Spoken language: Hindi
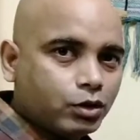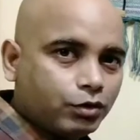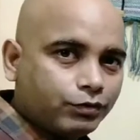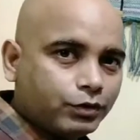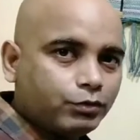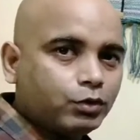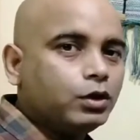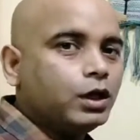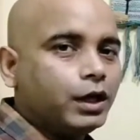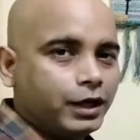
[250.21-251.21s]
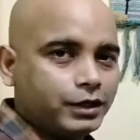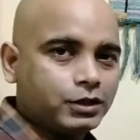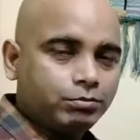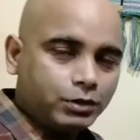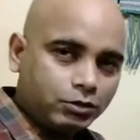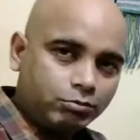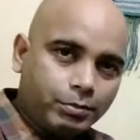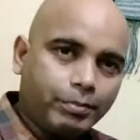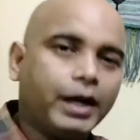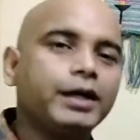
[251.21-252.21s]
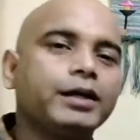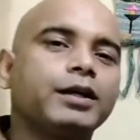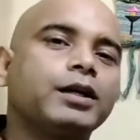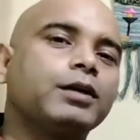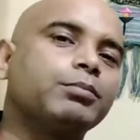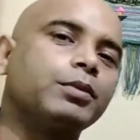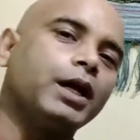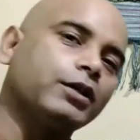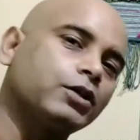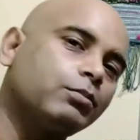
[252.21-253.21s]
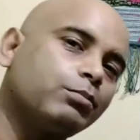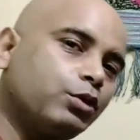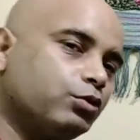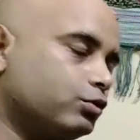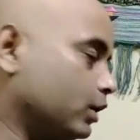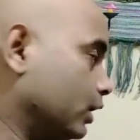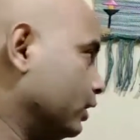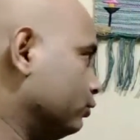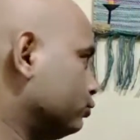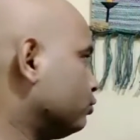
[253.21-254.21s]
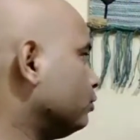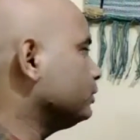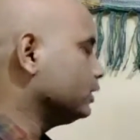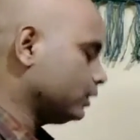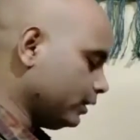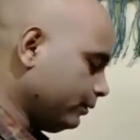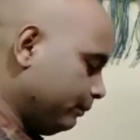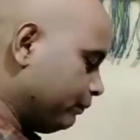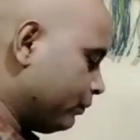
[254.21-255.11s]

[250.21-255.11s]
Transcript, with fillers: होगा और फिर वो रिसेप्टर्स पे बाइंड करके अपना एक्शन प्रोड्यूस करेगा उसको हम देखते हैं